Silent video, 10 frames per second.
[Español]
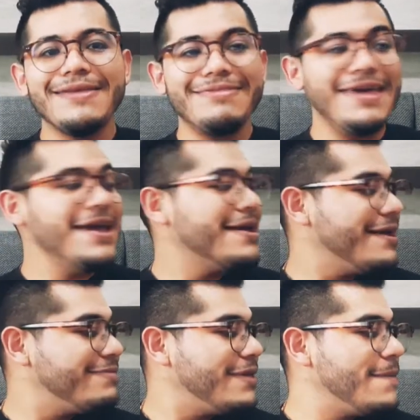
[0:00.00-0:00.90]
de que
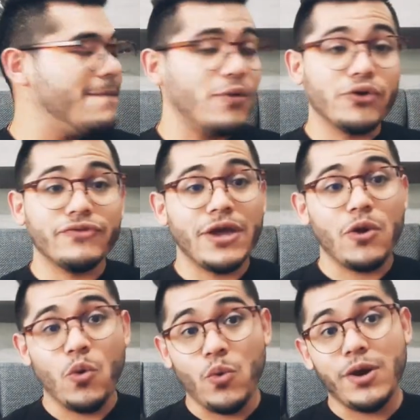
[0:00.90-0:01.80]
te importe
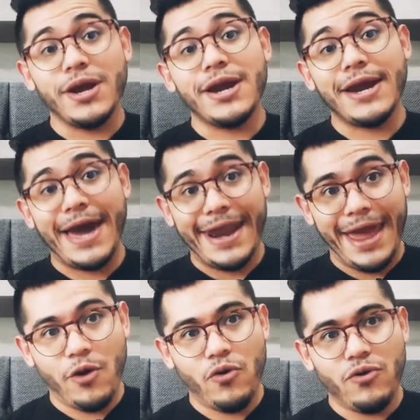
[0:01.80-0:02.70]
un
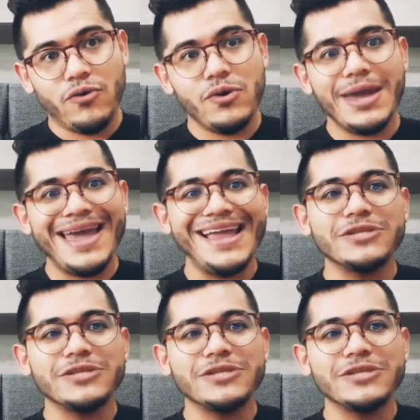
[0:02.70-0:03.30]
carajo. El